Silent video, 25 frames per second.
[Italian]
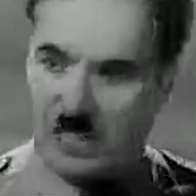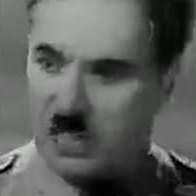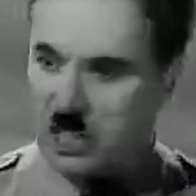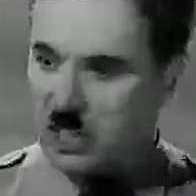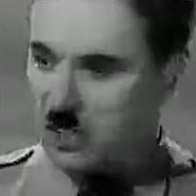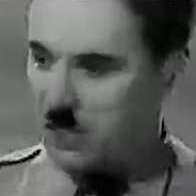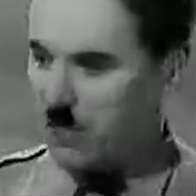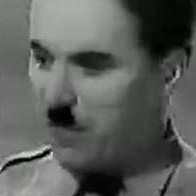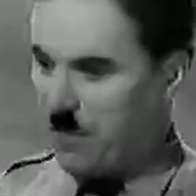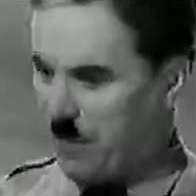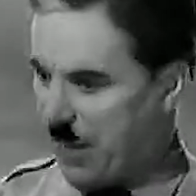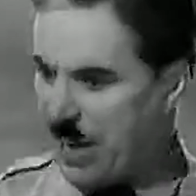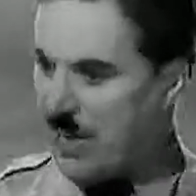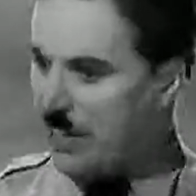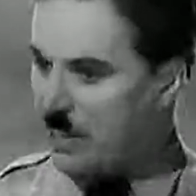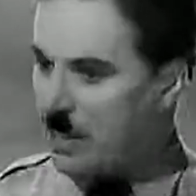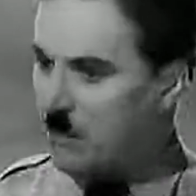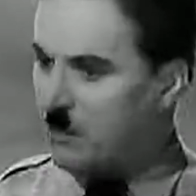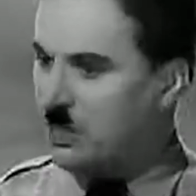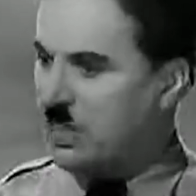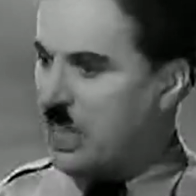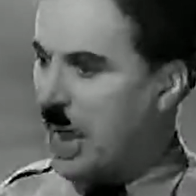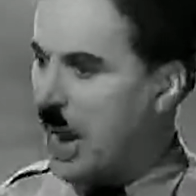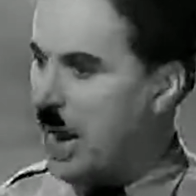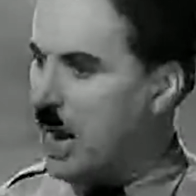I dittatori
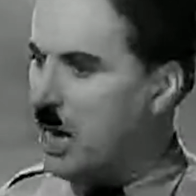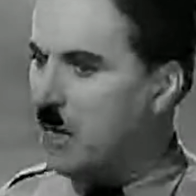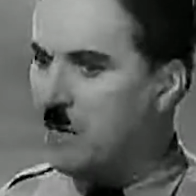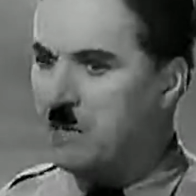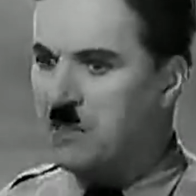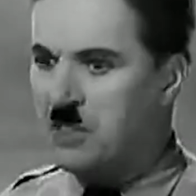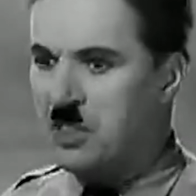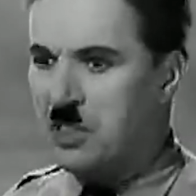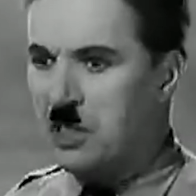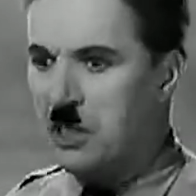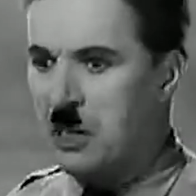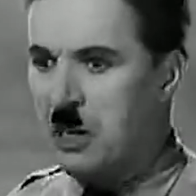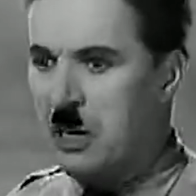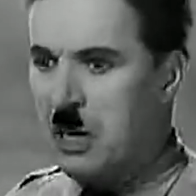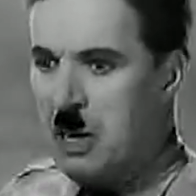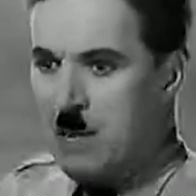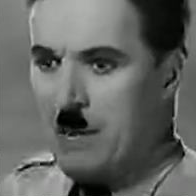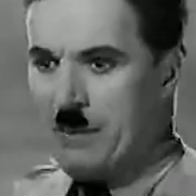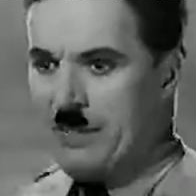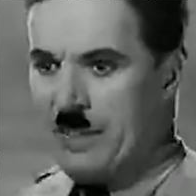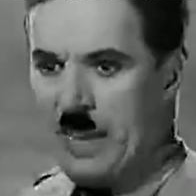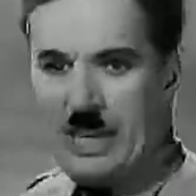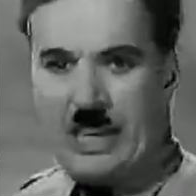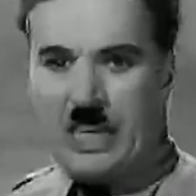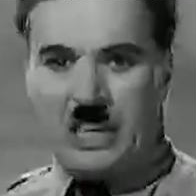forse sono liberi
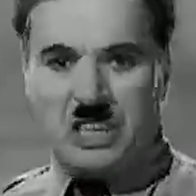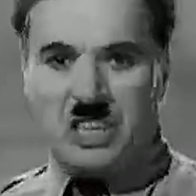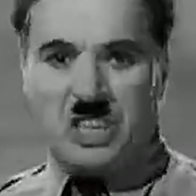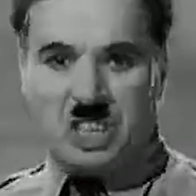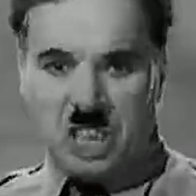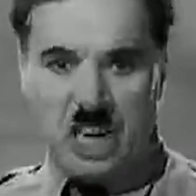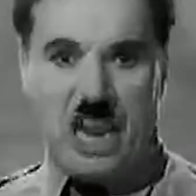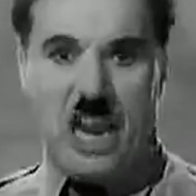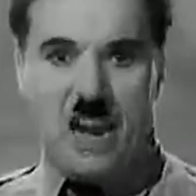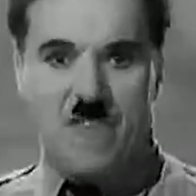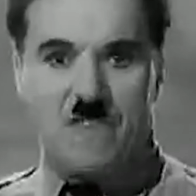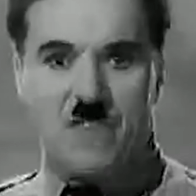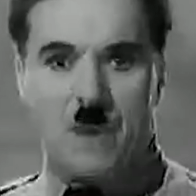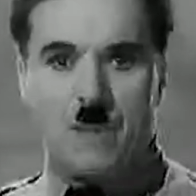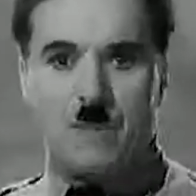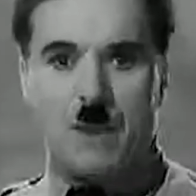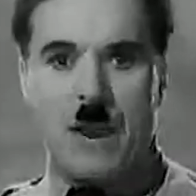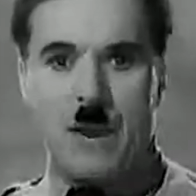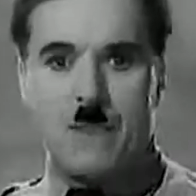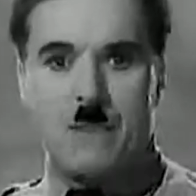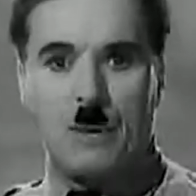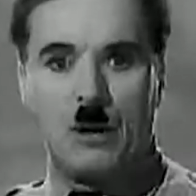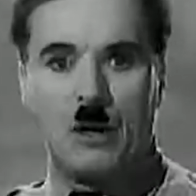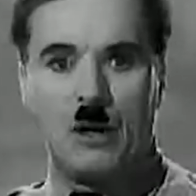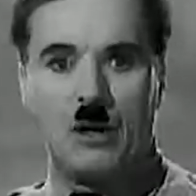perché rendono
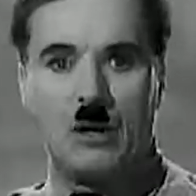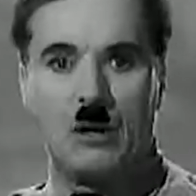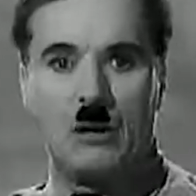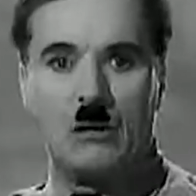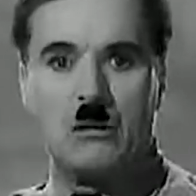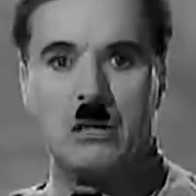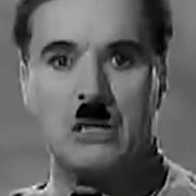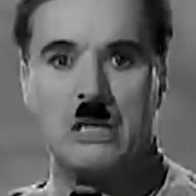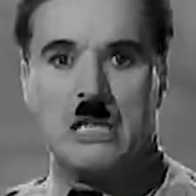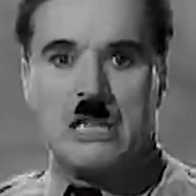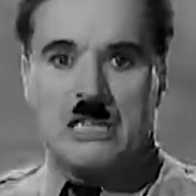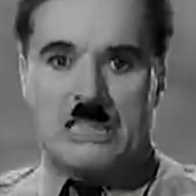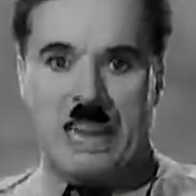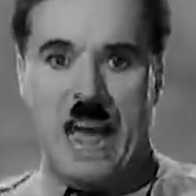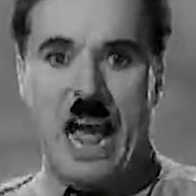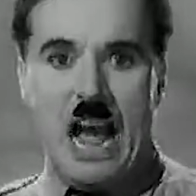schiavo il popolo.